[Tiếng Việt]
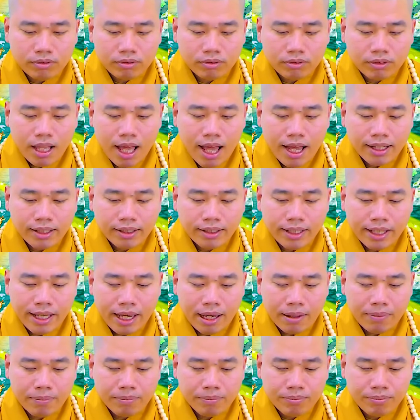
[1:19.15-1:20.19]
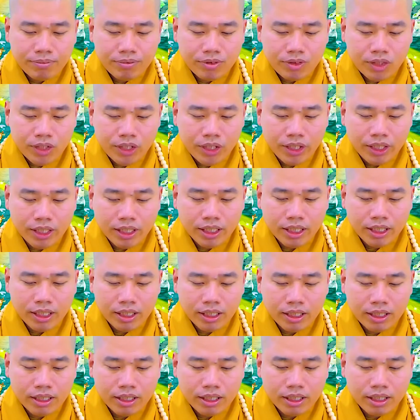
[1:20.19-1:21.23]
tán nhảm chuyện
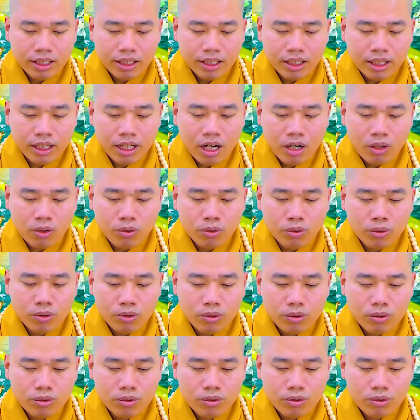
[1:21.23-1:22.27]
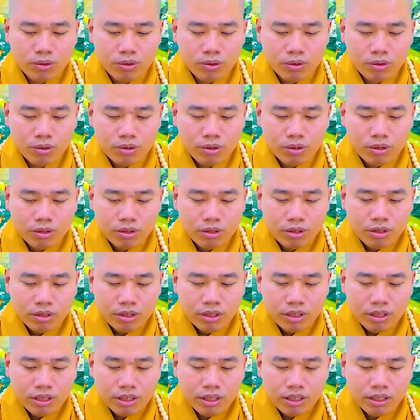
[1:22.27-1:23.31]
gẫu
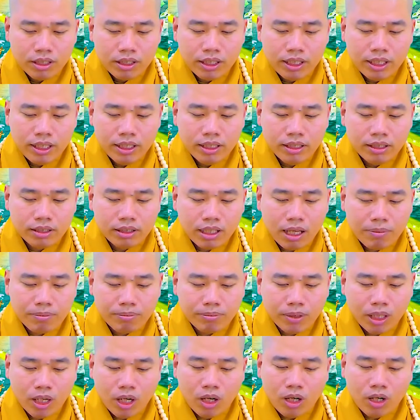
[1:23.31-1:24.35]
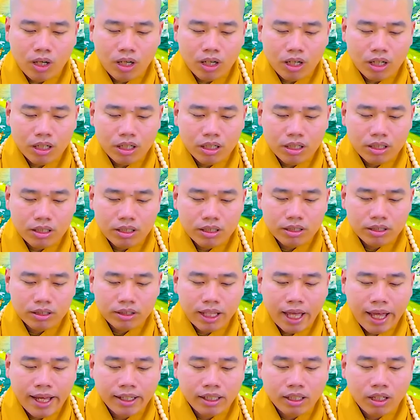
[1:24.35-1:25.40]
khiến tâm họ
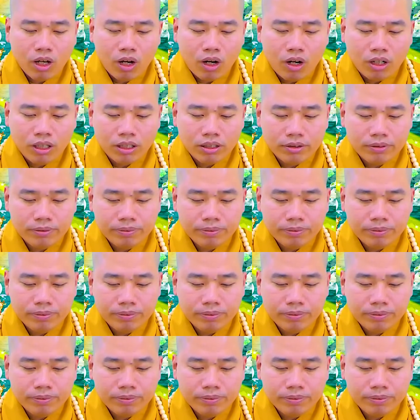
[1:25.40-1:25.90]
tán loạn